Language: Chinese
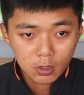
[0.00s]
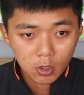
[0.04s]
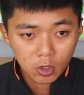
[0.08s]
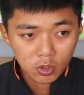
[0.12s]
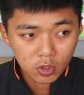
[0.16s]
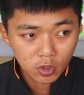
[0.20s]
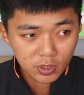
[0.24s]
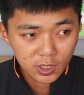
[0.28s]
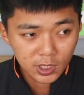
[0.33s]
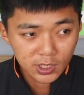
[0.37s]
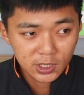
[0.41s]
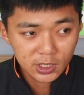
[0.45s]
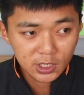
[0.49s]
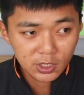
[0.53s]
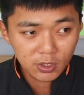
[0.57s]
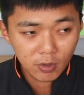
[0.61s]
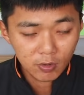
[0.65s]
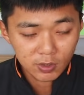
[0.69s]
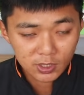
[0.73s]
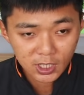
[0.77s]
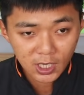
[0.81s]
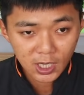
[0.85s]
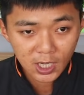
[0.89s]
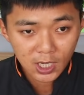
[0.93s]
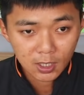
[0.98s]
投手成绩
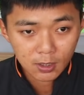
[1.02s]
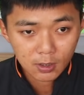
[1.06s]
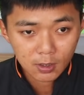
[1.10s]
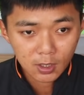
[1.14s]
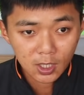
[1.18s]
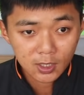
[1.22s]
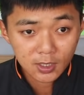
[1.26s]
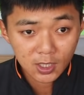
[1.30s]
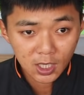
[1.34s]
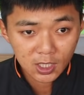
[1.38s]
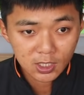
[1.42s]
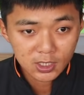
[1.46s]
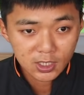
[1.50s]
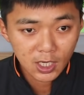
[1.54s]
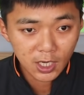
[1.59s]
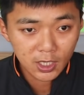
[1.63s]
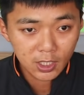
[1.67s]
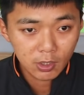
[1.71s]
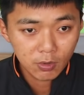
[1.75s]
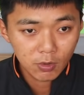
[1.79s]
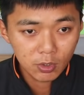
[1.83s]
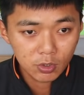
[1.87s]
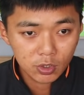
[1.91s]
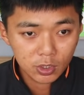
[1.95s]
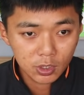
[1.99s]
有差，那当下一
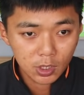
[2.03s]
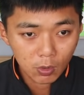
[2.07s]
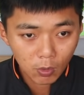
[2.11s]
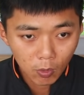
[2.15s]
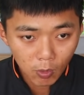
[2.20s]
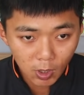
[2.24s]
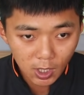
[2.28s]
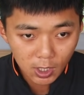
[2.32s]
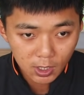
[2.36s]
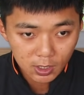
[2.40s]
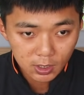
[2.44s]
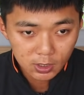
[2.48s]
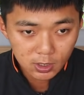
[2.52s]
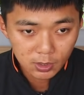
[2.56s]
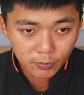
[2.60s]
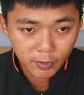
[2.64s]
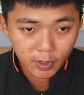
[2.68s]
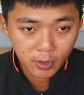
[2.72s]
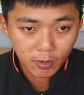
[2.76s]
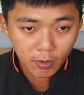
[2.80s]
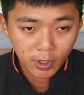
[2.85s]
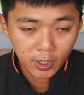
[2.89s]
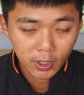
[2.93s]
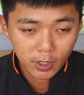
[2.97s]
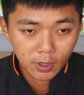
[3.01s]
定会觉得哇，怎
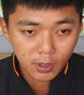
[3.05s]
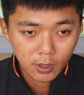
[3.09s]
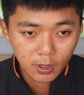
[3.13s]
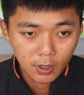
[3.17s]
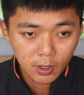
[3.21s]
么会？